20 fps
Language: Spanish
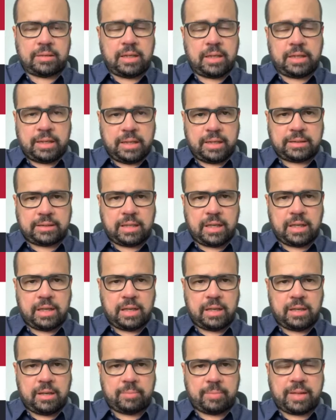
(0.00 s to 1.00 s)
a
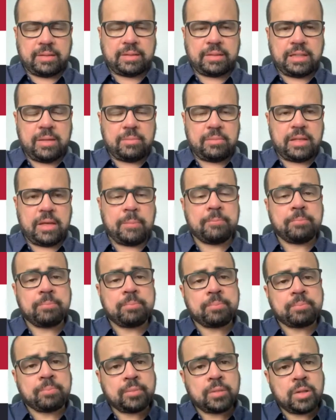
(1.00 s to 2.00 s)
esta pandemia.
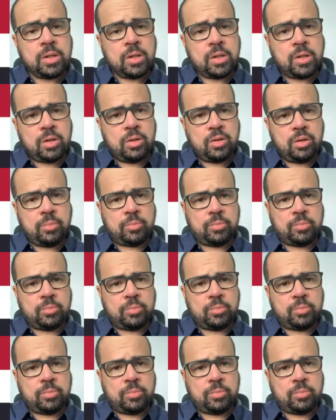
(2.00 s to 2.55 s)
Lo